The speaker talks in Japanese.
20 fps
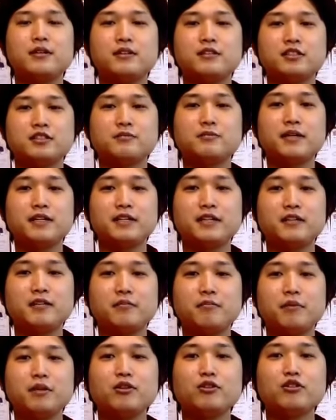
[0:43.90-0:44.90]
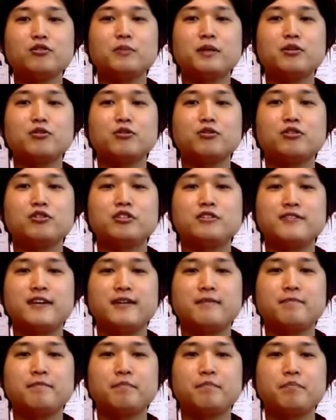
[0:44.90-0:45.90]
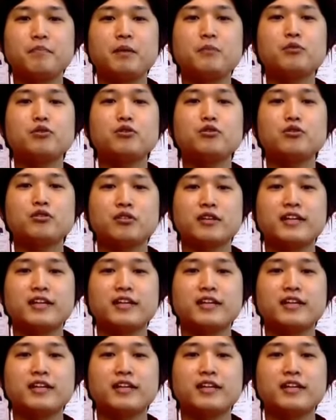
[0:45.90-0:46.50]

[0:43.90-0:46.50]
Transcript: つまり、目のクマを取るには目元の